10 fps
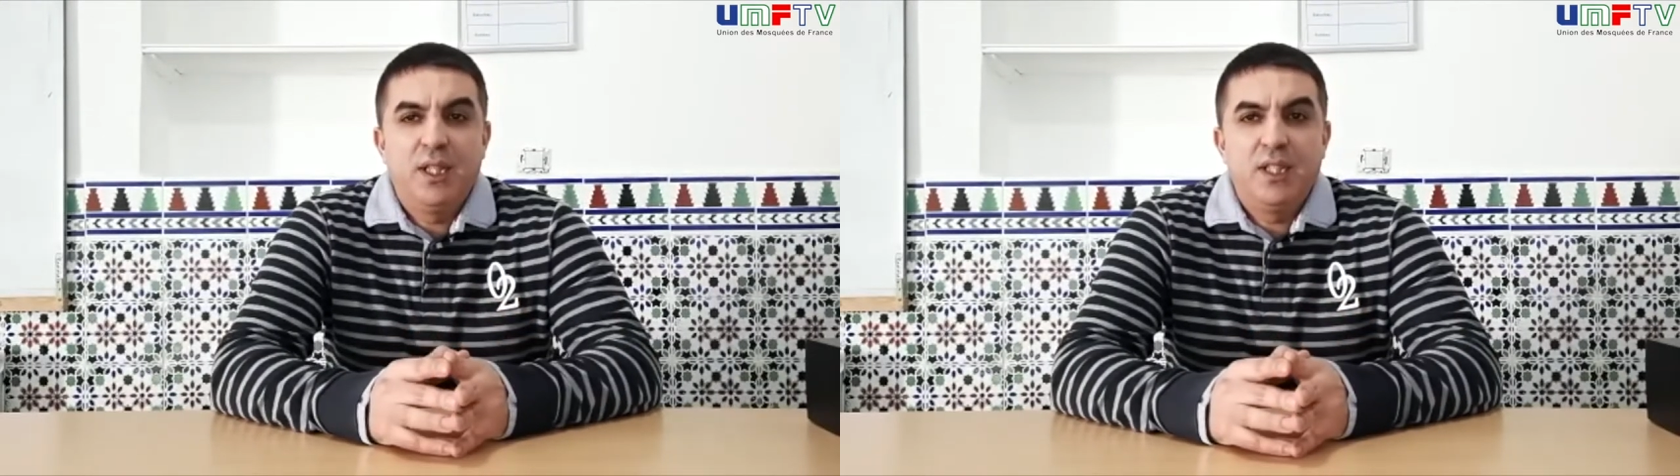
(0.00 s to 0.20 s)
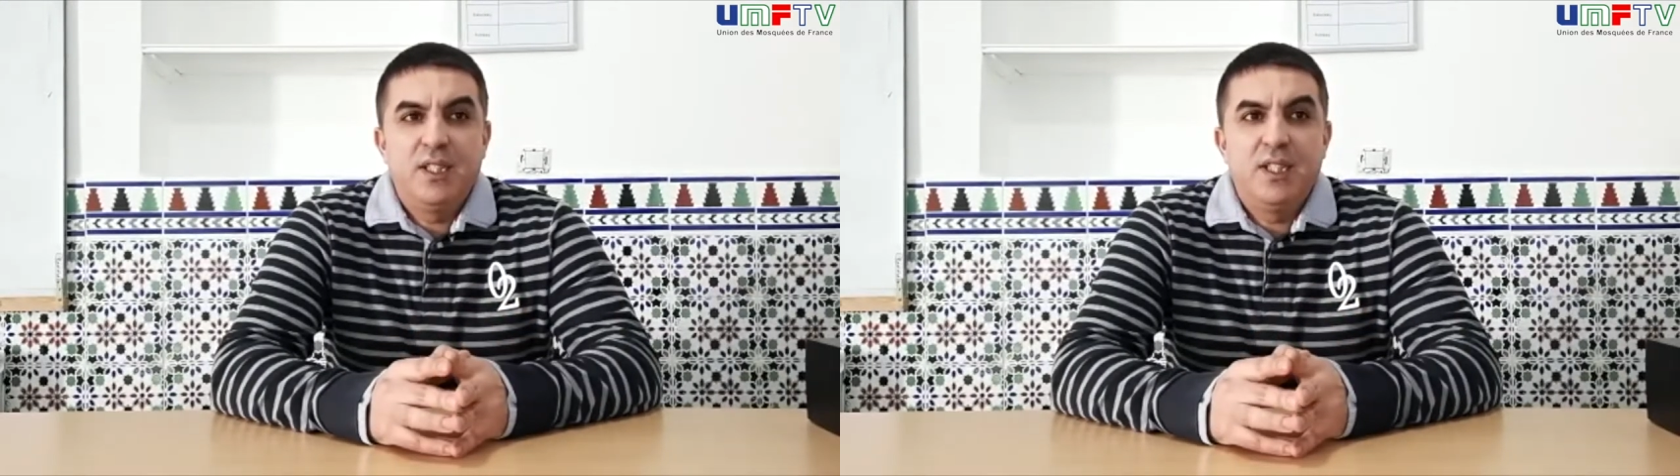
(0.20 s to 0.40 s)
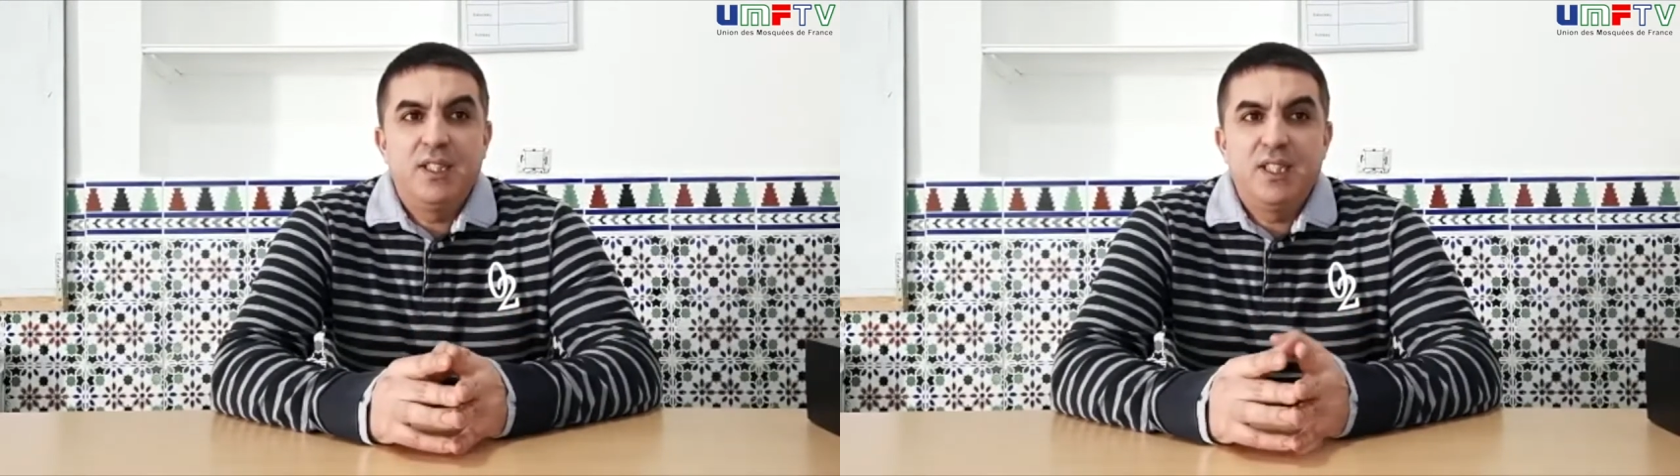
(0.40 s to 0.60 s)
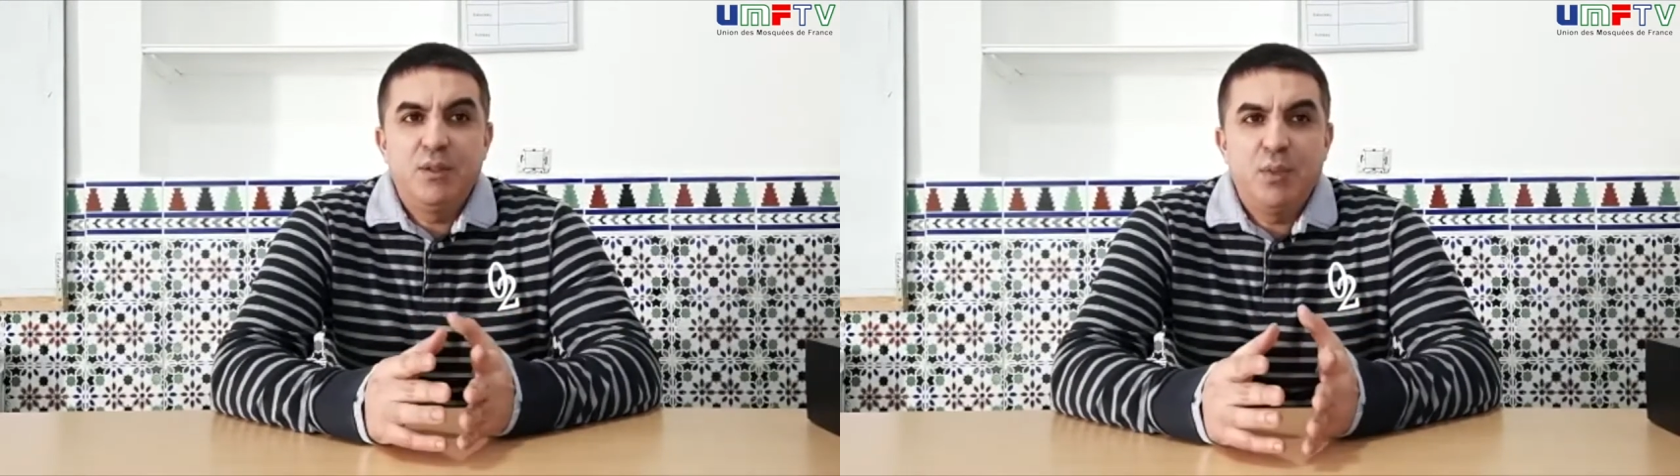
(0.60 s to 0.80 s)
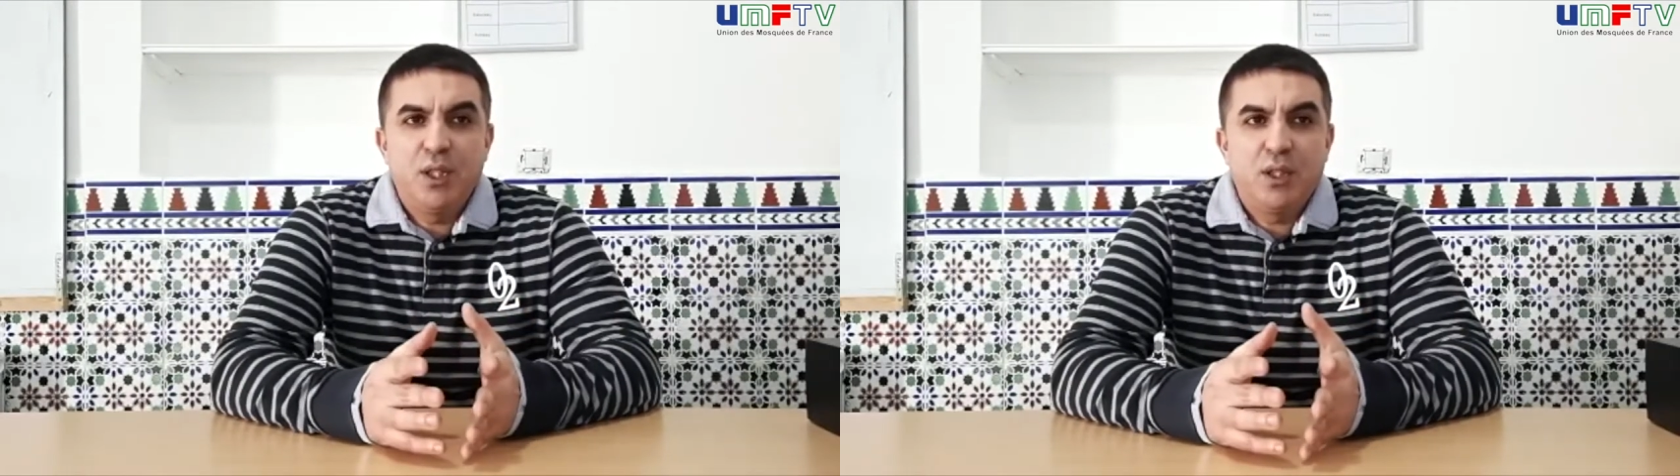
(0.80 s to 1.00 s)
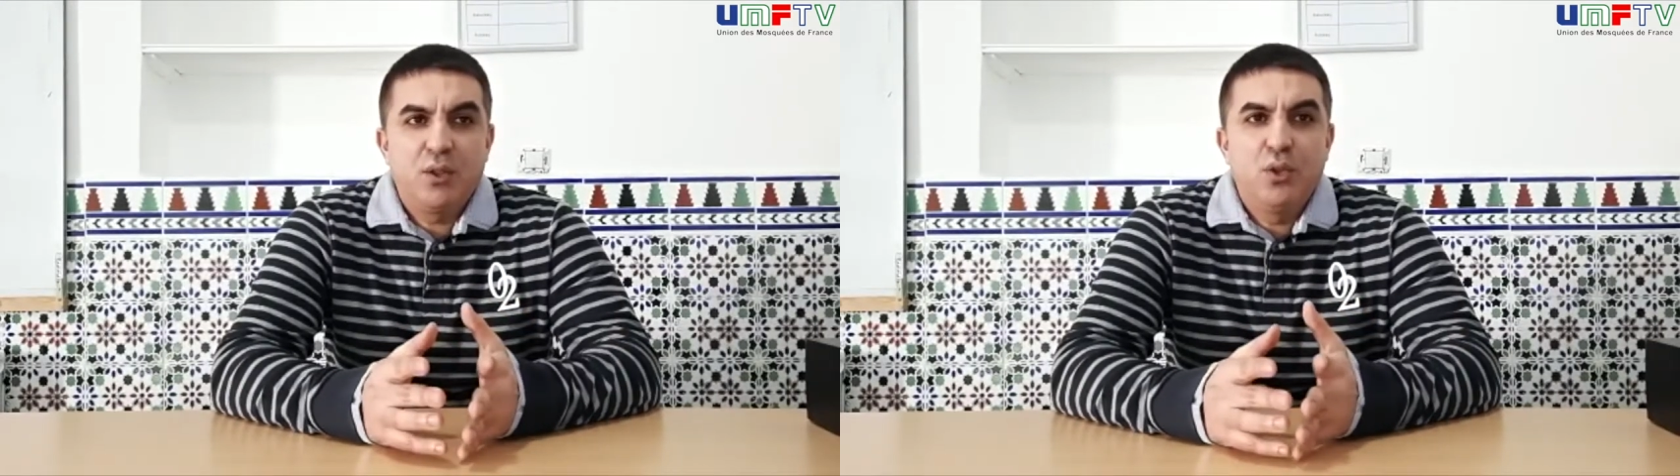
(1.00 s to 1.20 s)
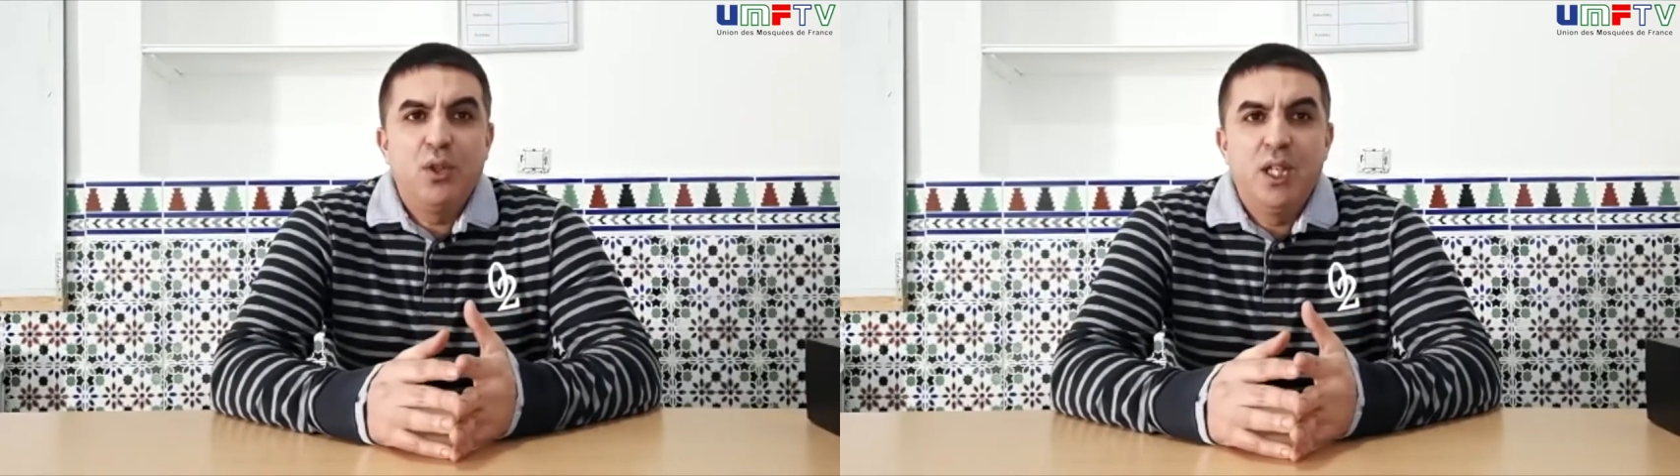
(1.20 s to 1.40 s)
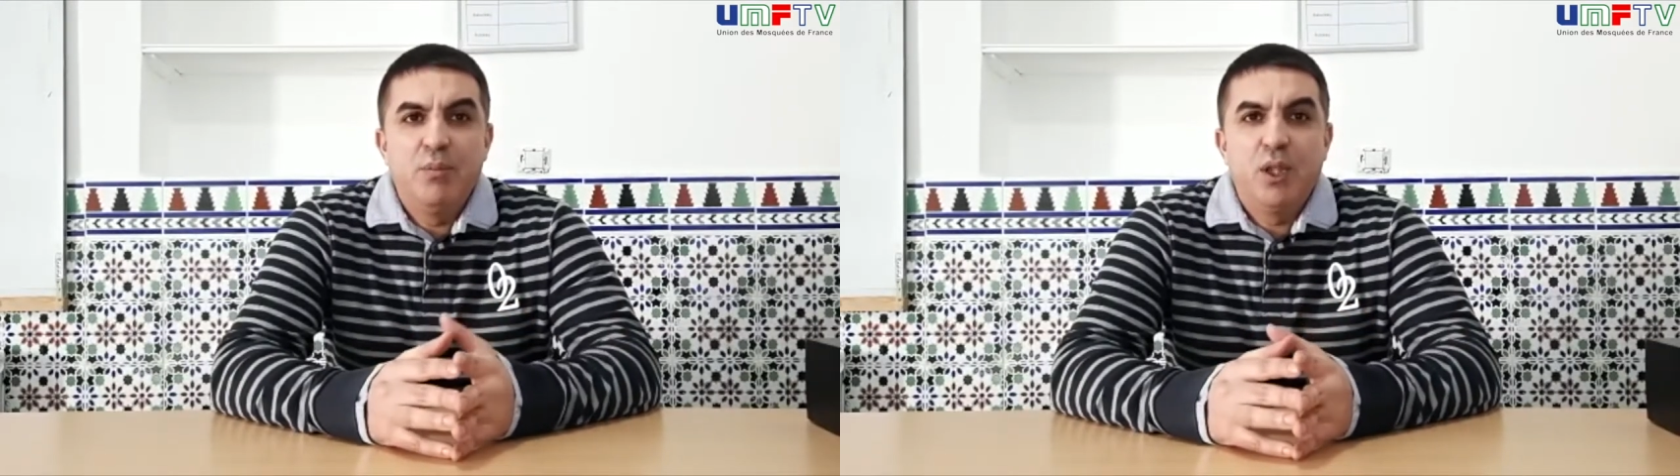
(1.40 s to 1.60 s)
ils estimaient que
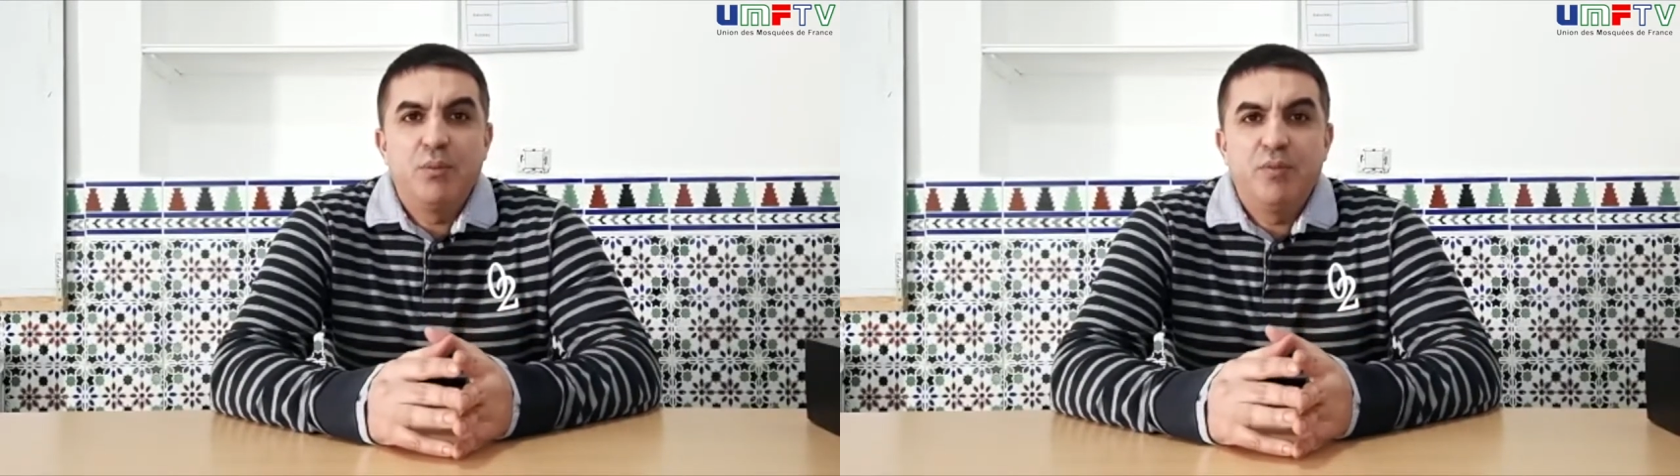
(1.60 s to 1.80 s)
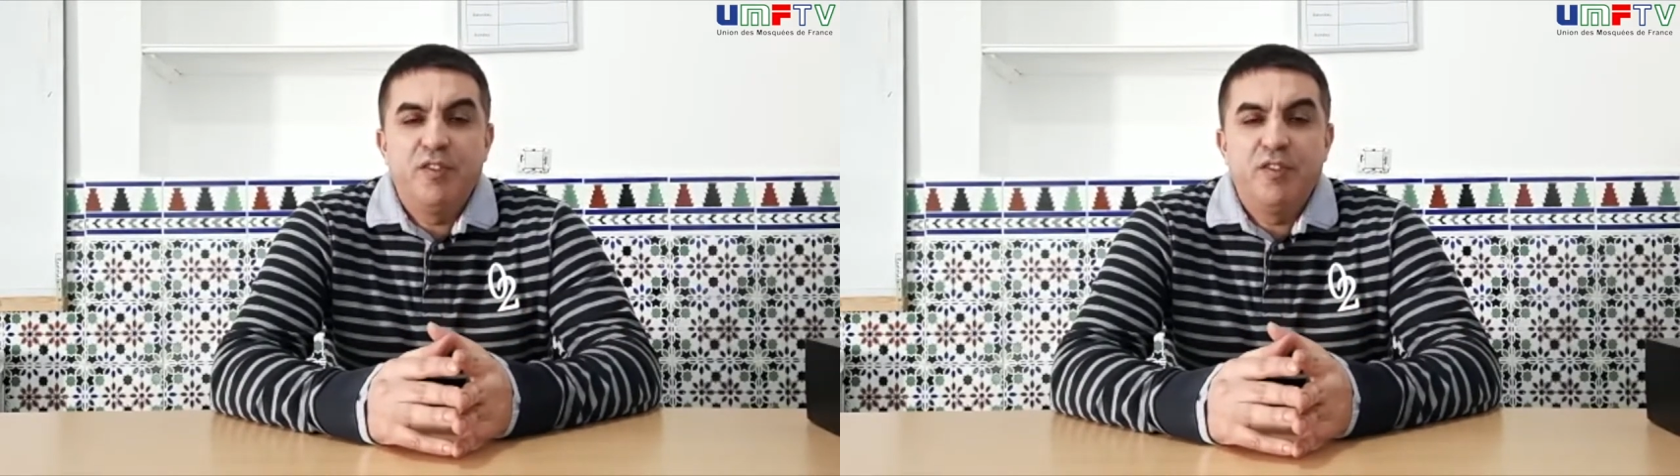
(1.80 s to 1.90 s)
les bonnes